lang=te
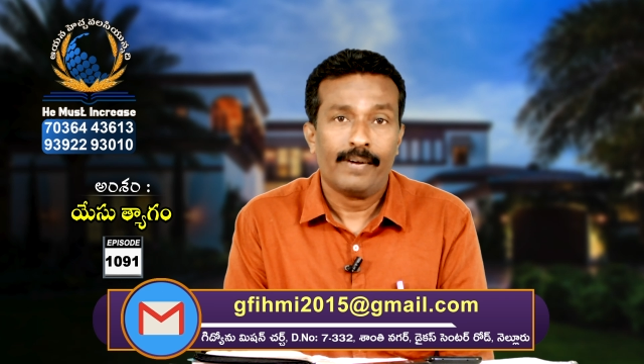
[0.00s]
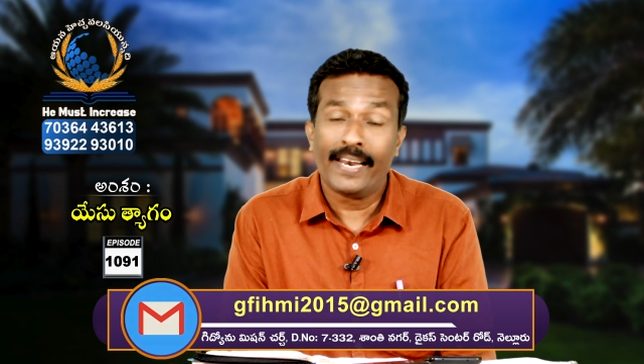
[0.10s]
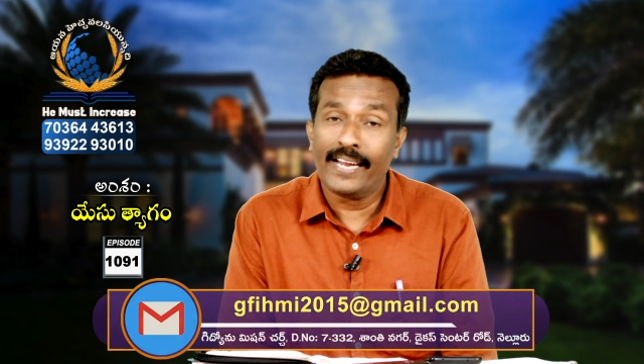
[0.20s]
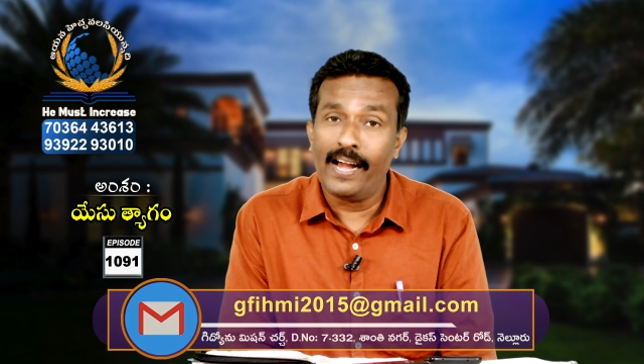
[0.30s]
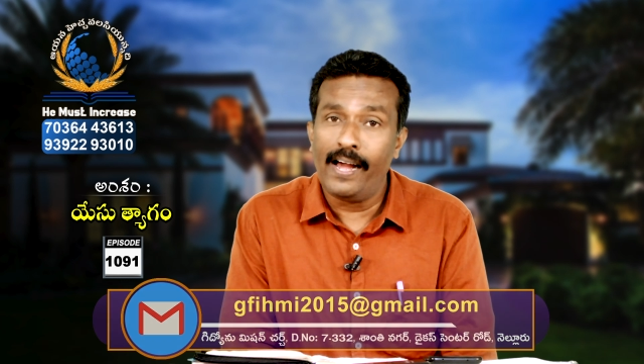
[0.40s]

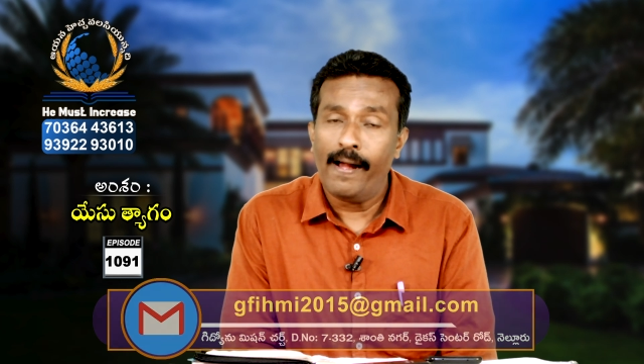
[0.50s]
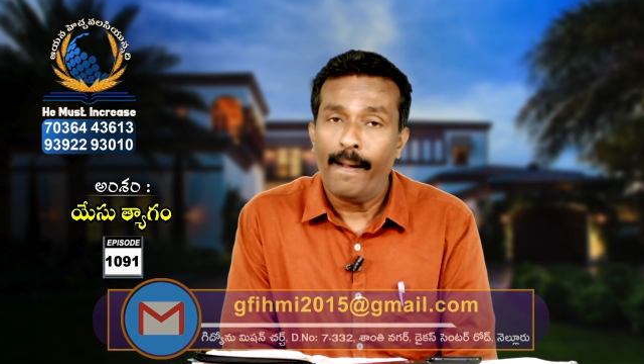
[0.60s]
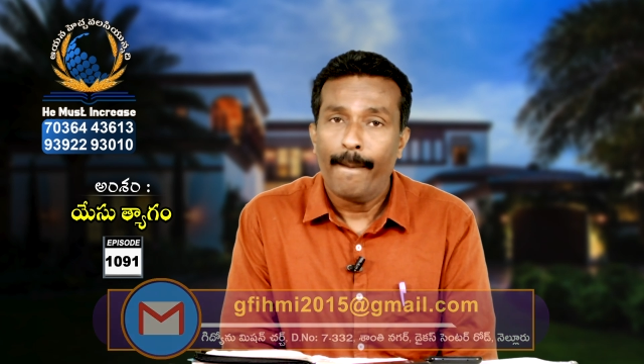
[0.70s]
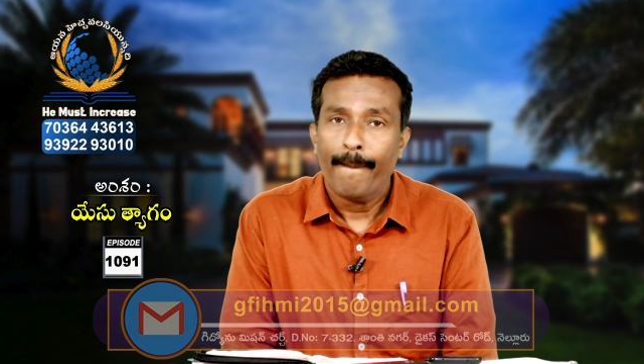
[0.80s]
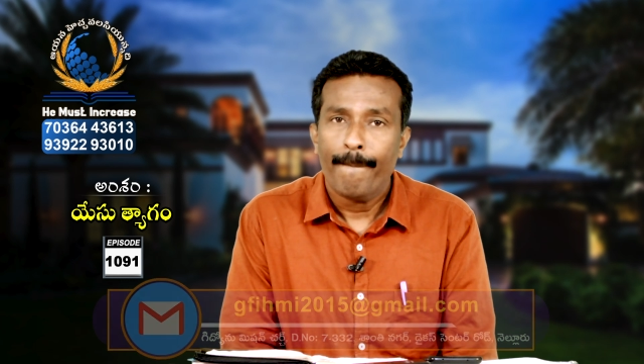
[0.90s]
అనగా
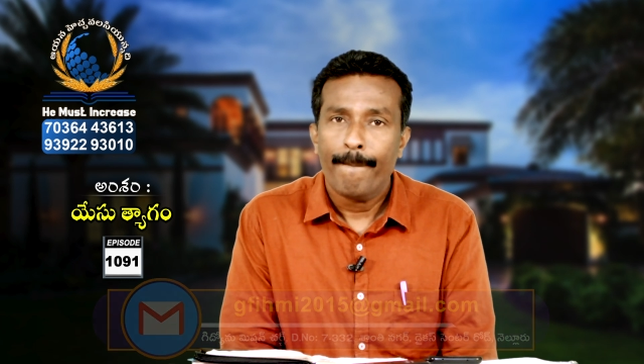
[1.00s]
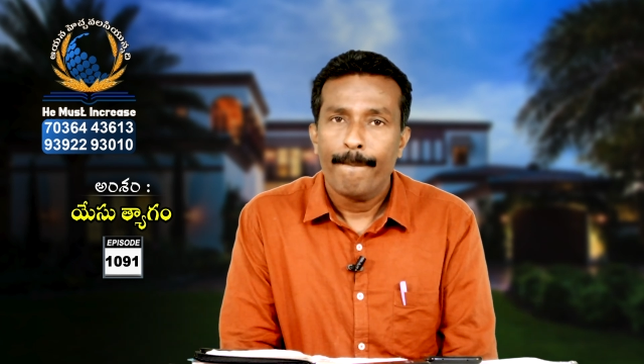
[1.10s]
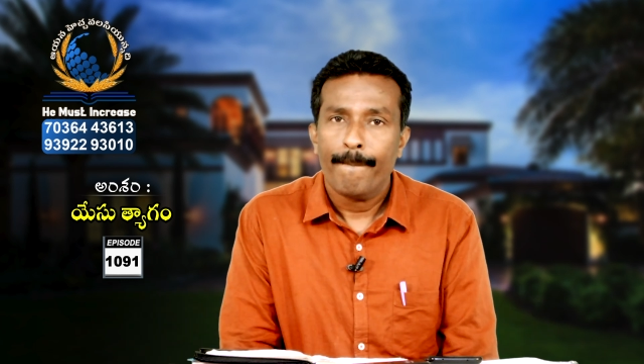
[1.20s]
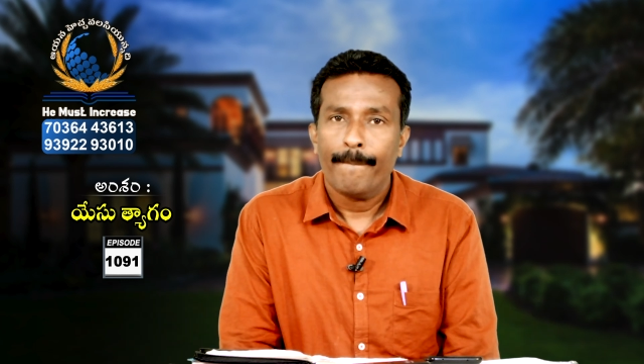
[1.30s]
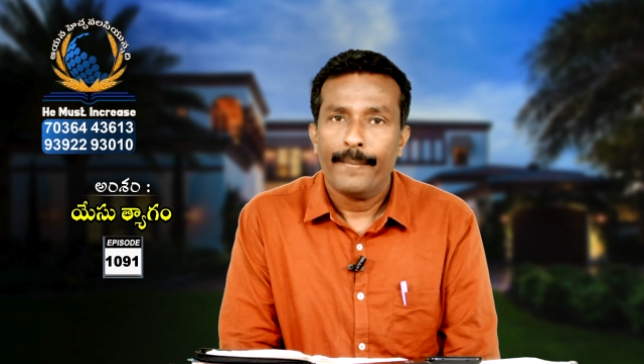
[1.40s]

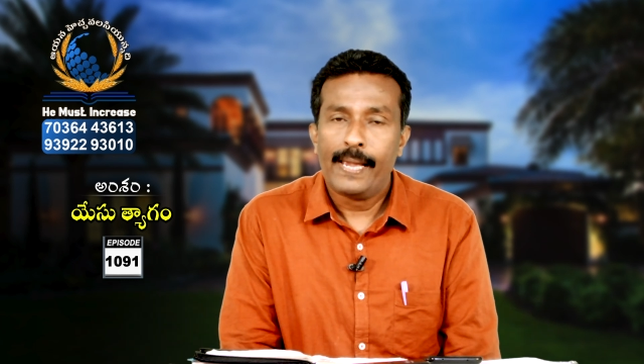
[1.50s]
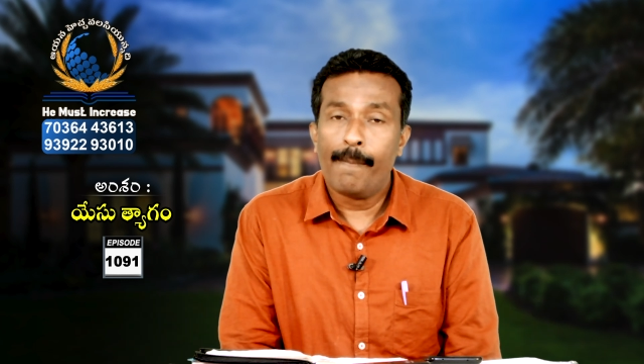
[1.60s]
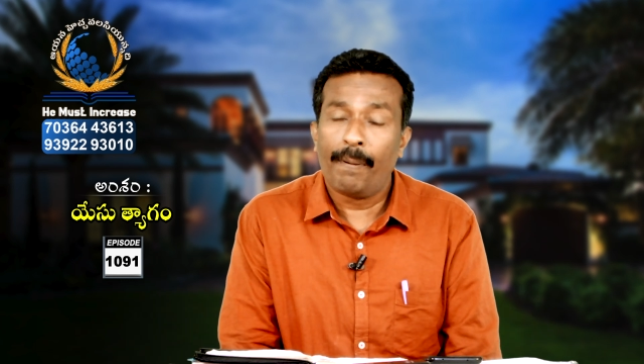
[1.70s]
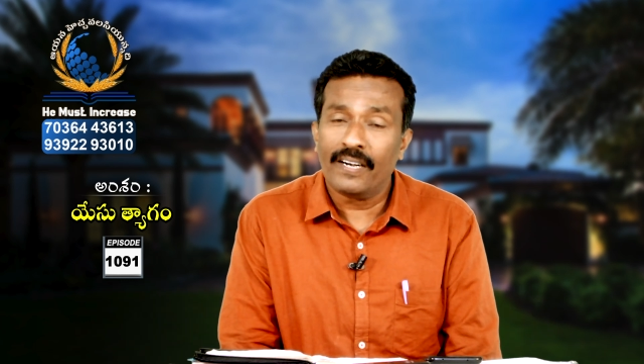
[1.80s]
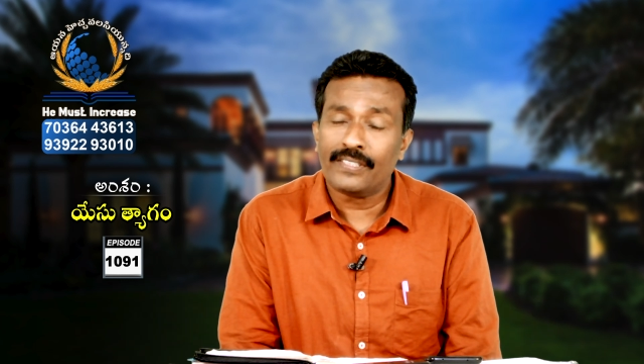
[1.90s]

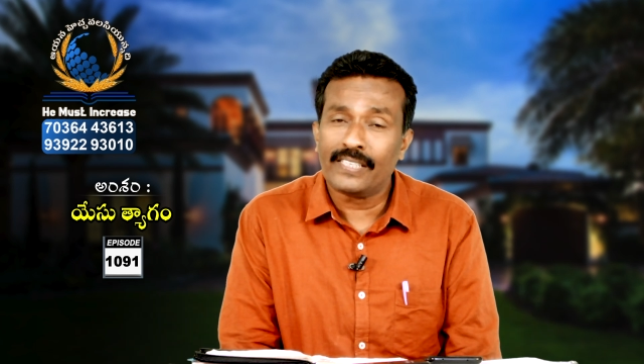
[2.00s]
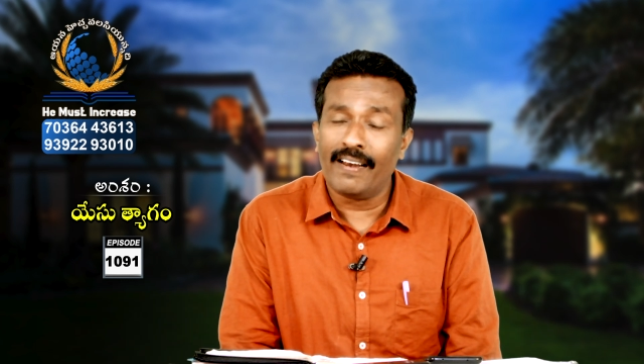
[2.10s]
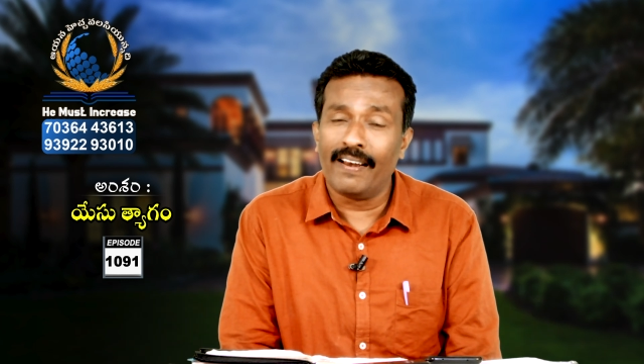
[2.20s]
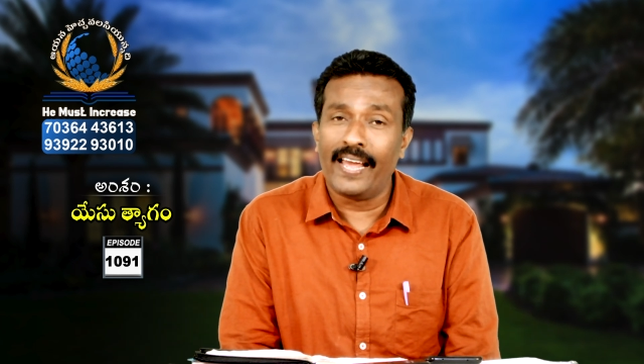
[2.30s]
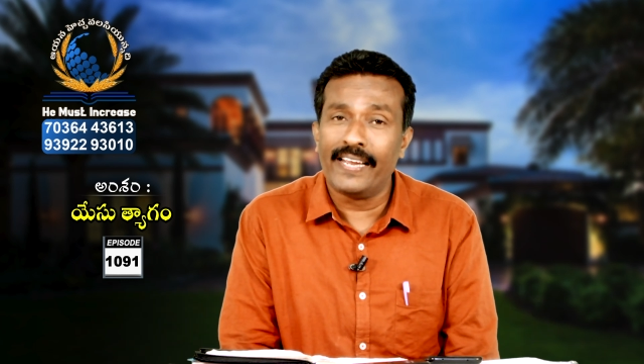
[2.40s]
ఎ
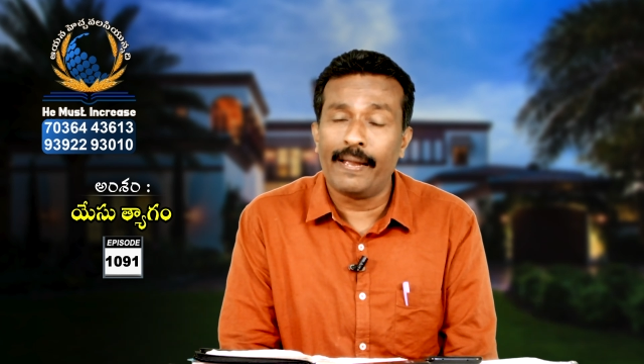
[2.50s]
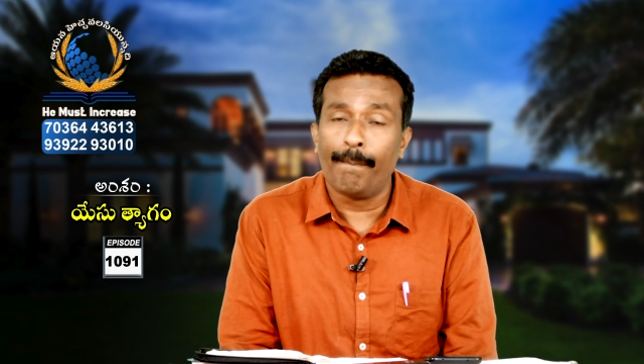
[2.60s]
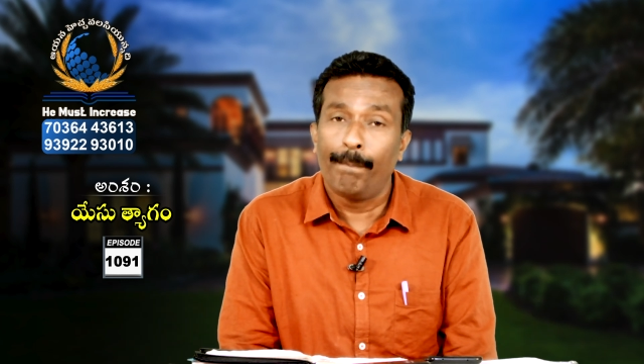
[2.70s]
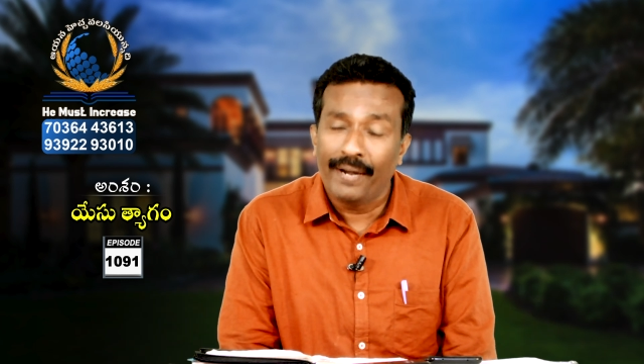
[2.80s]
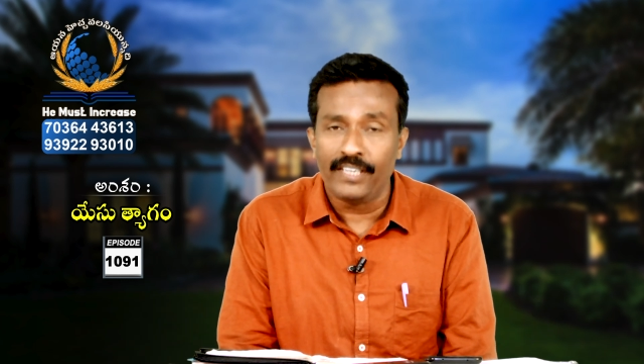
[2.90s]
పర్సన్ లైక్
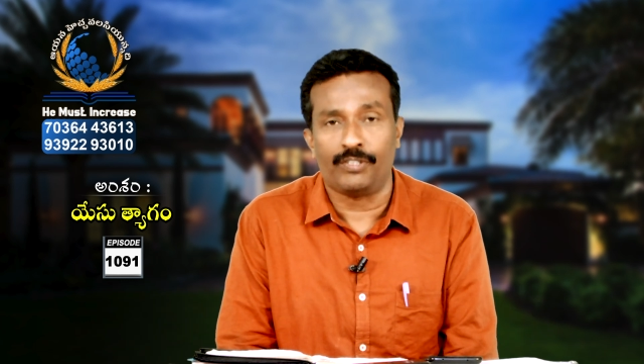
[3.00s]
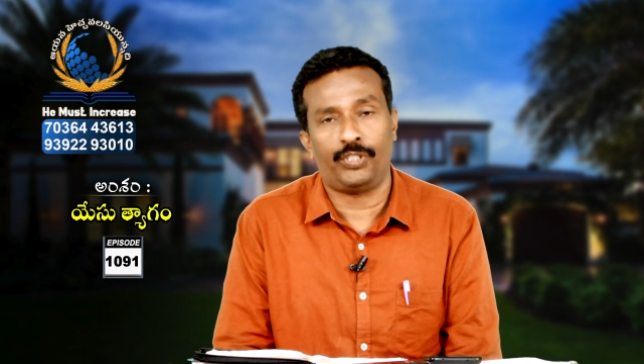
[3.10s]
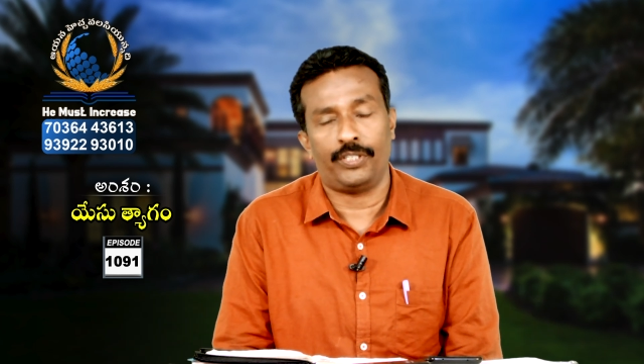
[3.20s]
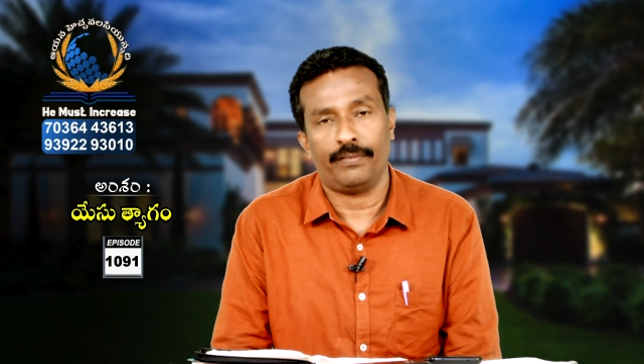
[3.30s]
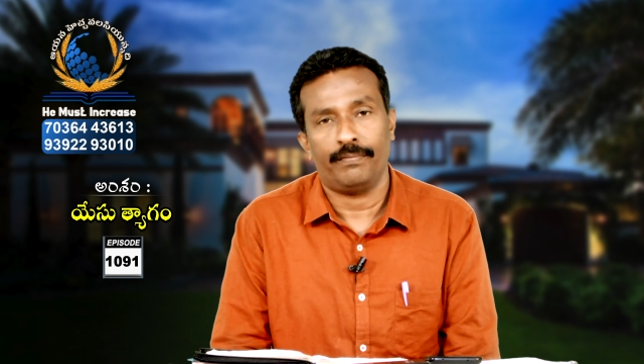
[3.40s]
ఎ బ్రిడ్జ్